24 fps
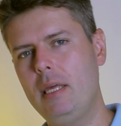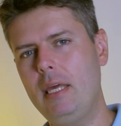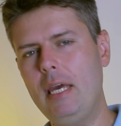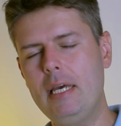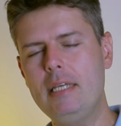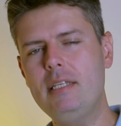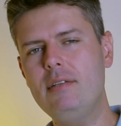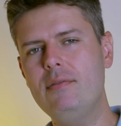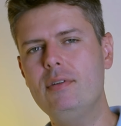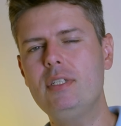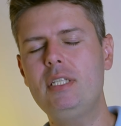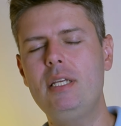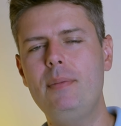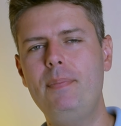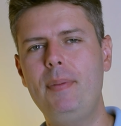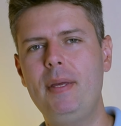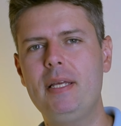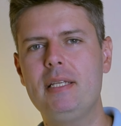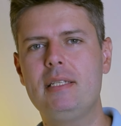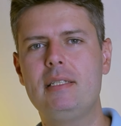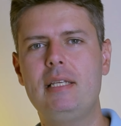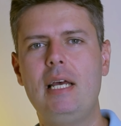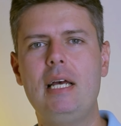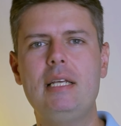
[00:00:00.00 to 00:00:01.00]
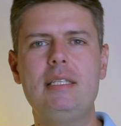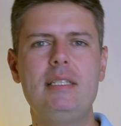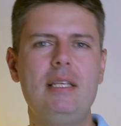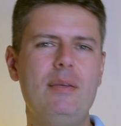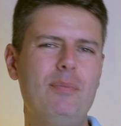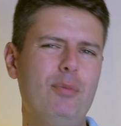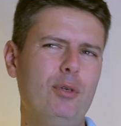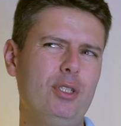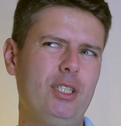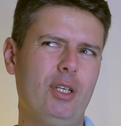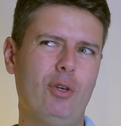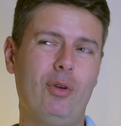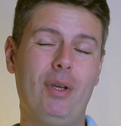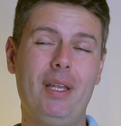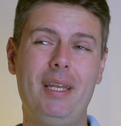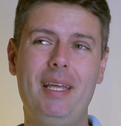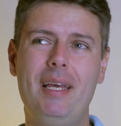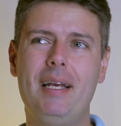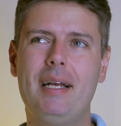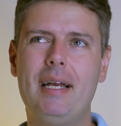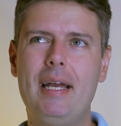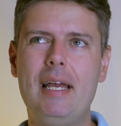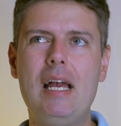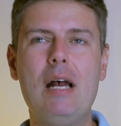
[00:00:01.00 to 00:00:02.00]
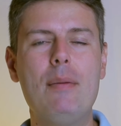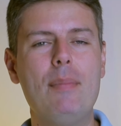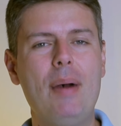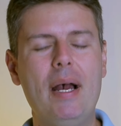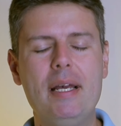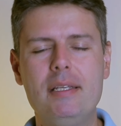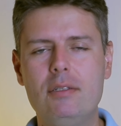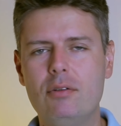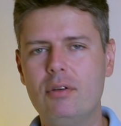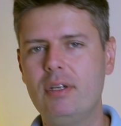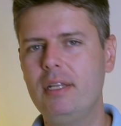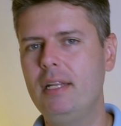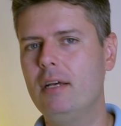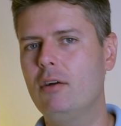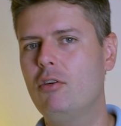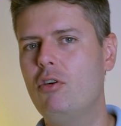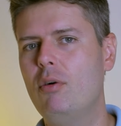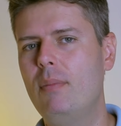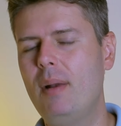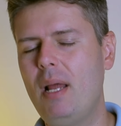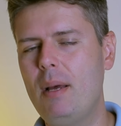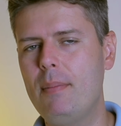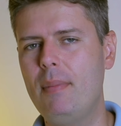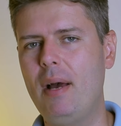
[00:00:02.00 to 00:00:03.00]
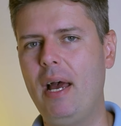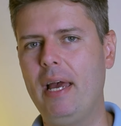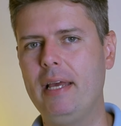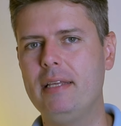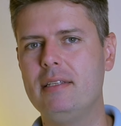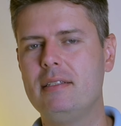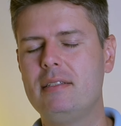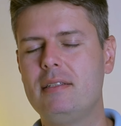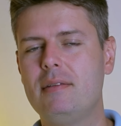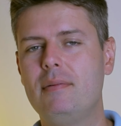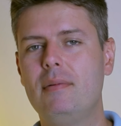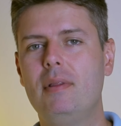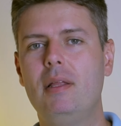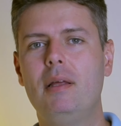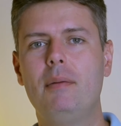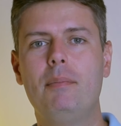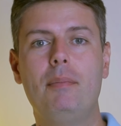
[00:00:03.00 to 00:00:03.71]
E aí se você pensar assim, puxa, eu queria ganhar mais, eu queria cobrar mais,